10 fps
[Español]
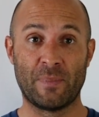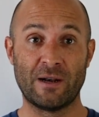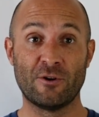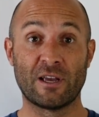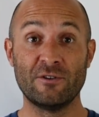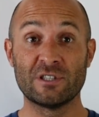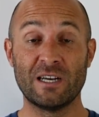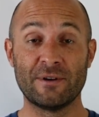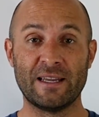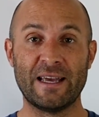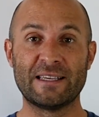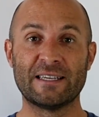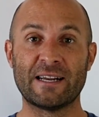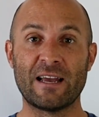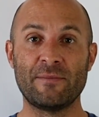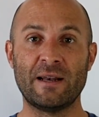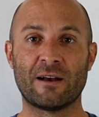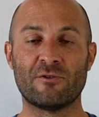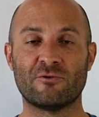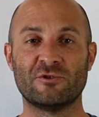Para los que no saben, exergaming es
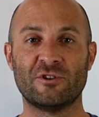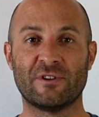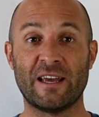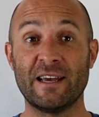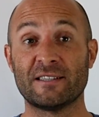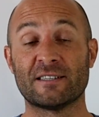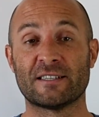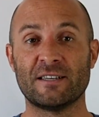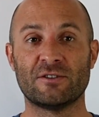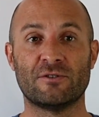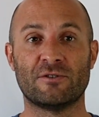la conjunción de exercise